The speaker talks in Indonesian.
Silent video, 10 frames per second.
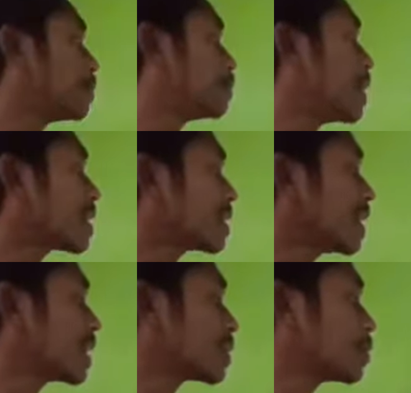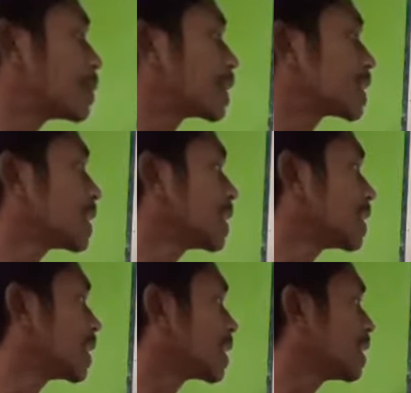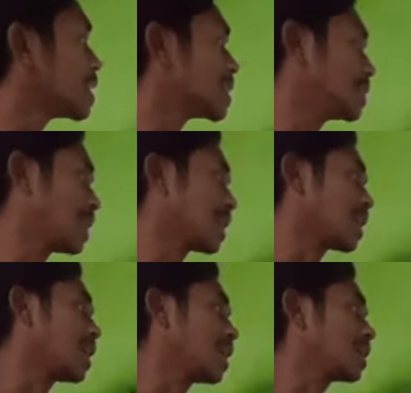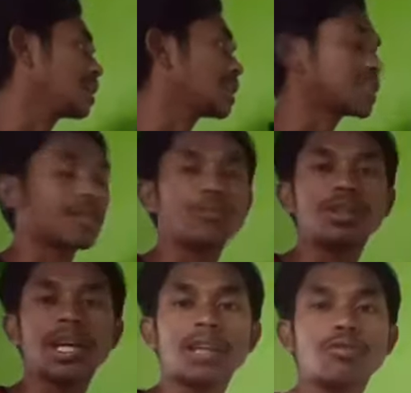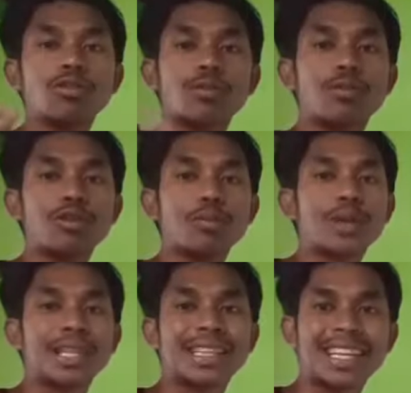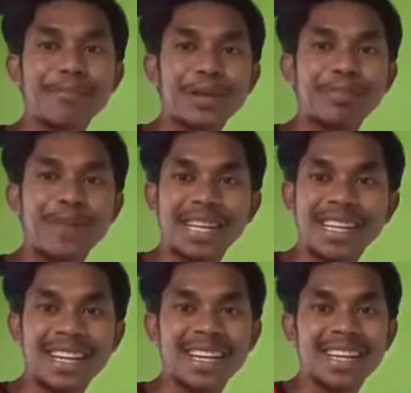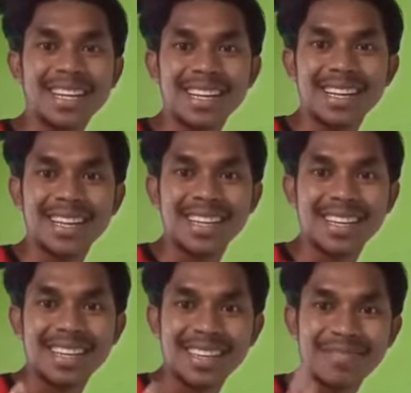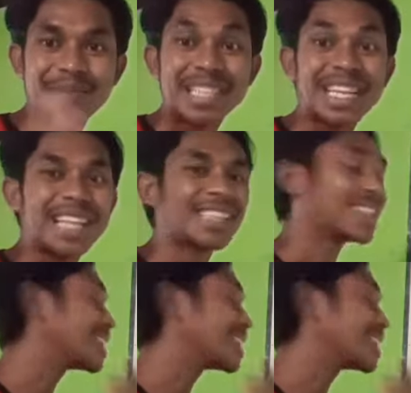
makna atau pengertian dari izhar hal halki tersebut dan huruf-huruf yang terdapat pada bacaan